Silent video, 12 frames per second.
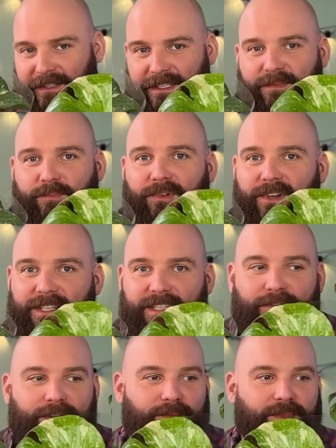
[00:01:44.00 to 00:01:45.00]
więc
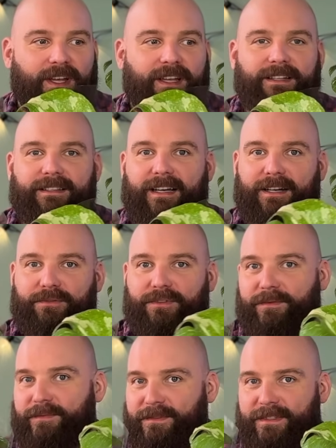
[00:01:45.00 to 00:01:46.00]
poleciałem na
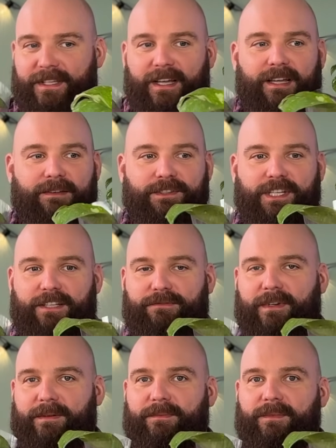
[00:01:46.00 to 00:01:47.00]
autobus,
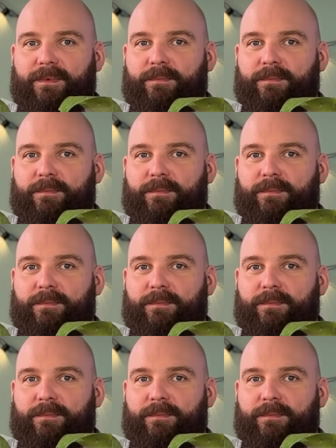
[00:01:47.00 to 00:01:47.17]
wsiadłem,